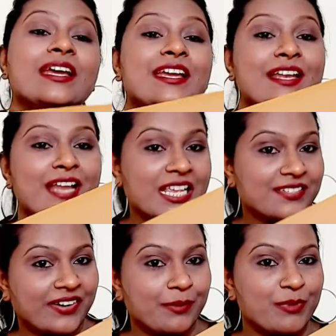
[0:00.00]
ये
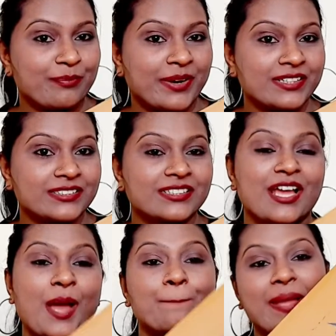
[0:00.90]
लास्ट फ्रेम है फ्रेंड्स
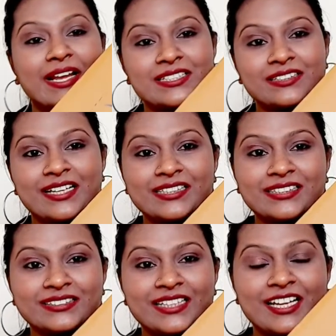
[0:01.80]
आप पैकेजिंग देख
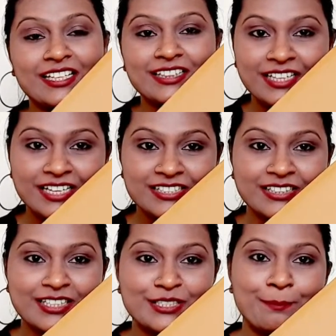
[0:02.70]
सकते हैं कितने अच्छे
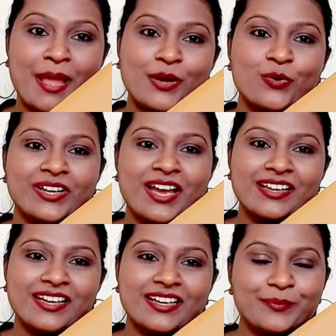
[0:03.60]
तरह से पैक होके
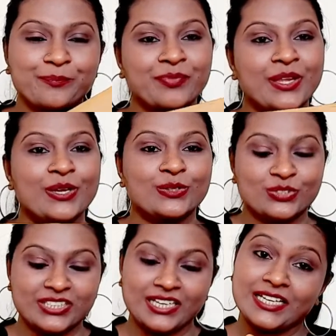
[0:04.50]
आया है तो
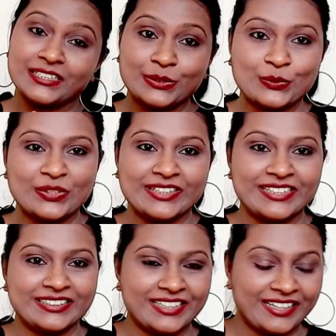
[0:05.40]
चलिए इसे खोल के
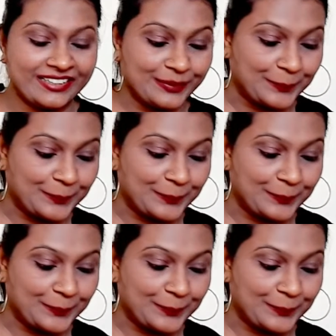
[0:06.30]
देखते हैं